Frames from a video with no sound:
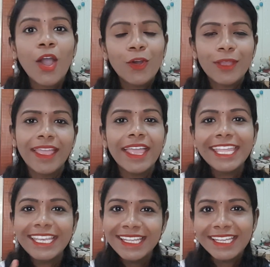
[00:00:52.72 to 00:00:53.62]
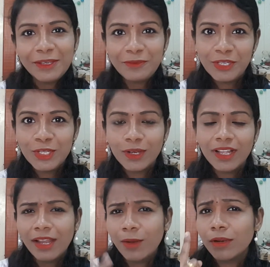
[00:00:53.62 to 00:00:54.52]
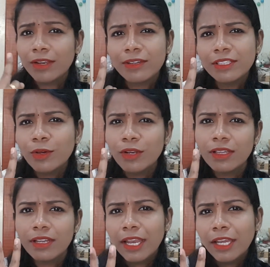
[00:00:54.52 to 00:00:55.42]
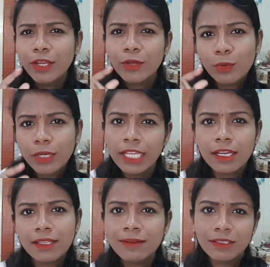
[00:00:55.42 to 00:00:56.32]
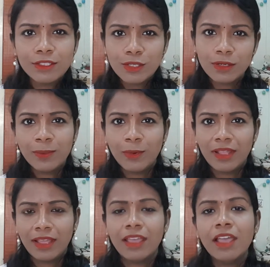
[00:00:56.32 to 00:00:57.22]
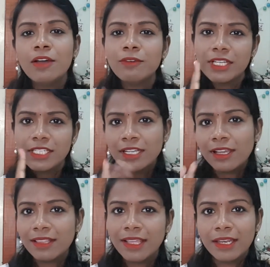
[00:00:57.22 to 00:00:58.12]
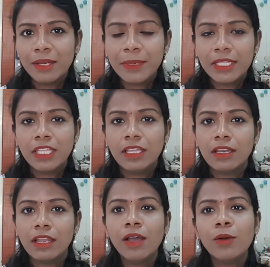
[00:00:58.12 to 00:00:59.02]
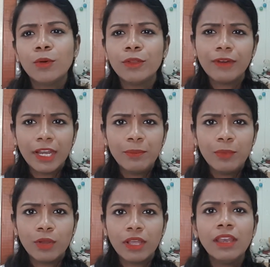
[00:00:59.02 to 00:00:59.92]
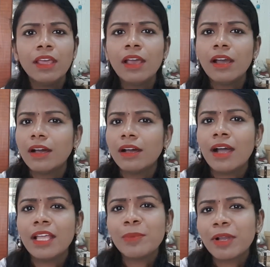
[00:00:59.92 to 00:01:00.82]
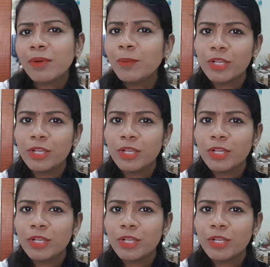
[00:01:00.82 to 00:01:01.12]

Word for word: ஓகே இன்றைக்கி வீடியோவில் நான் உங்களுக்கு வந்து ஒரு ரெண்டு குட்டி கதை வந்து சொல்ல போகிறேங்க ஃபஸ்ட்டு கதை என்னென்னு பார்த்தீங்கன்னா ஒரு வழிபோக்கன் அந்த பக்கமாக